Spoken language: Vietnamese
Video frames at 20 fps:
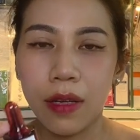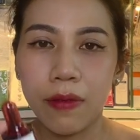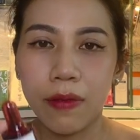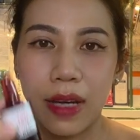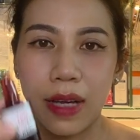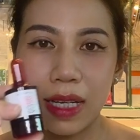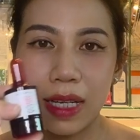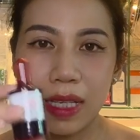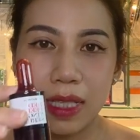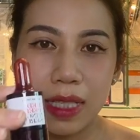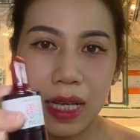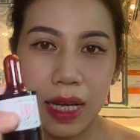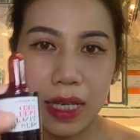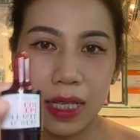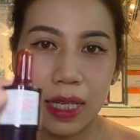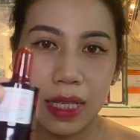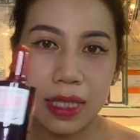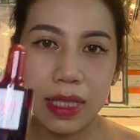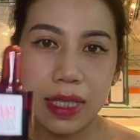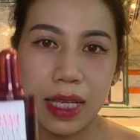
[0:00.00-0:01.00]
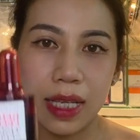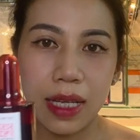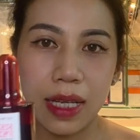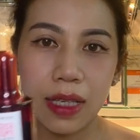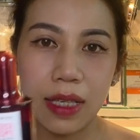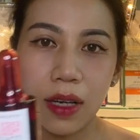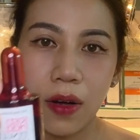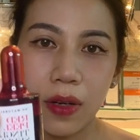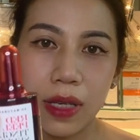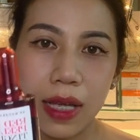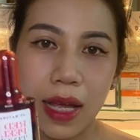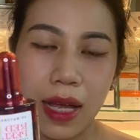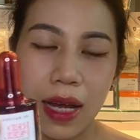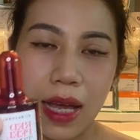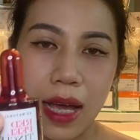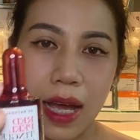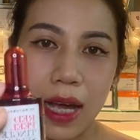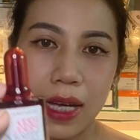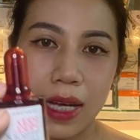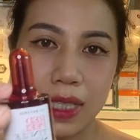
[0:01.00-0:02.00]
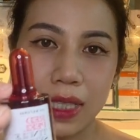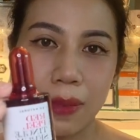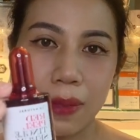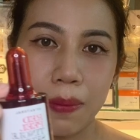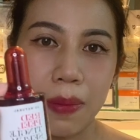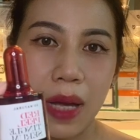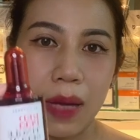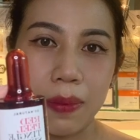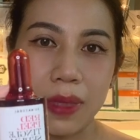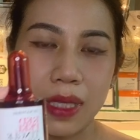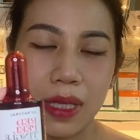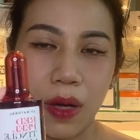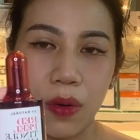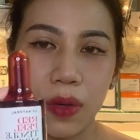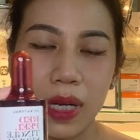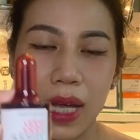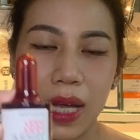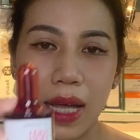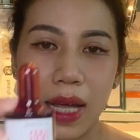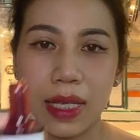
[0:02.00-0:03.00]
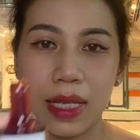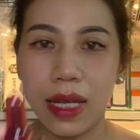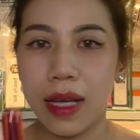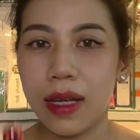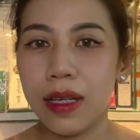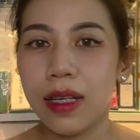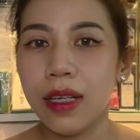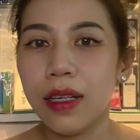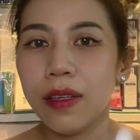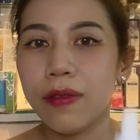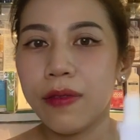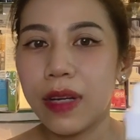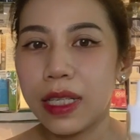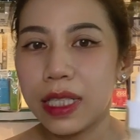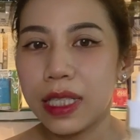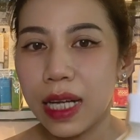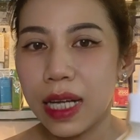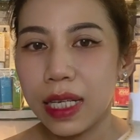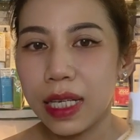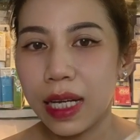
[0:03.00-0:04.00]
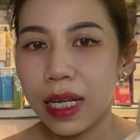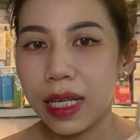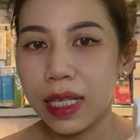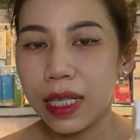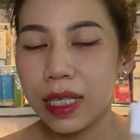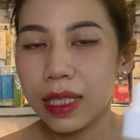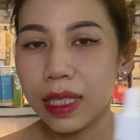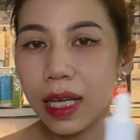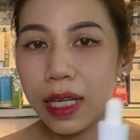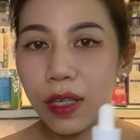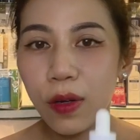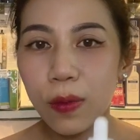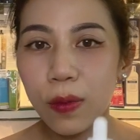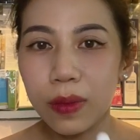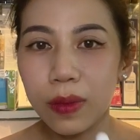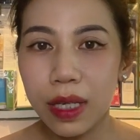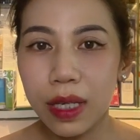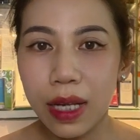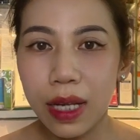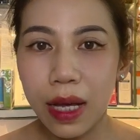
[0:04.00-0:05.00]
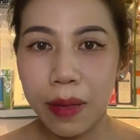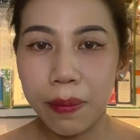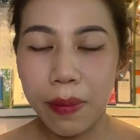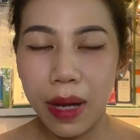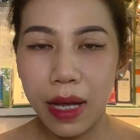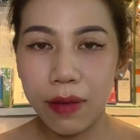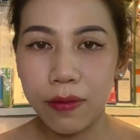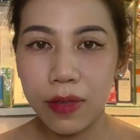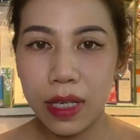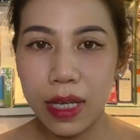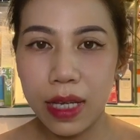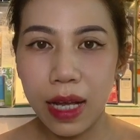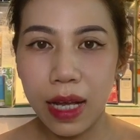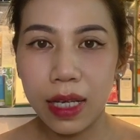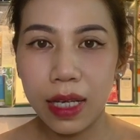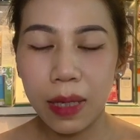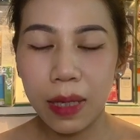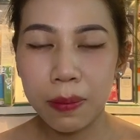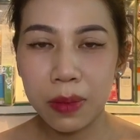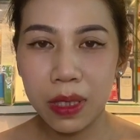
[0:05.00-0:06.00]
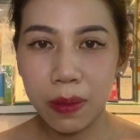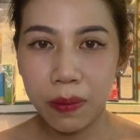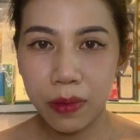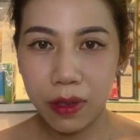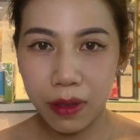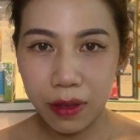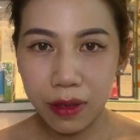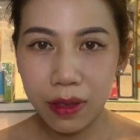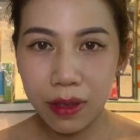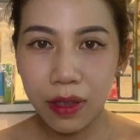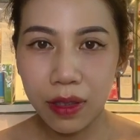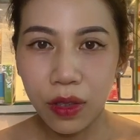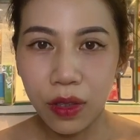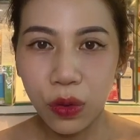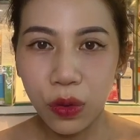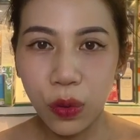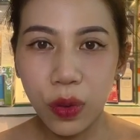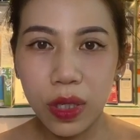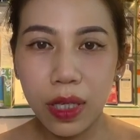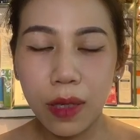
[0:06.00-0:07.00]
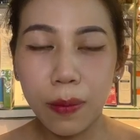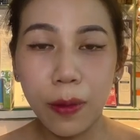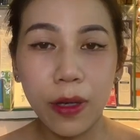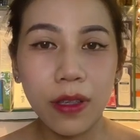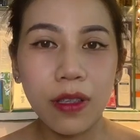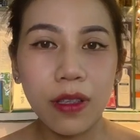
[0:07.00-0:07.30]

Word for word: và cái chai này sẽ có giá là 236k nha và chai này hiện tại công ty đang bán với giá là rưỡi Tuy nhiên mọi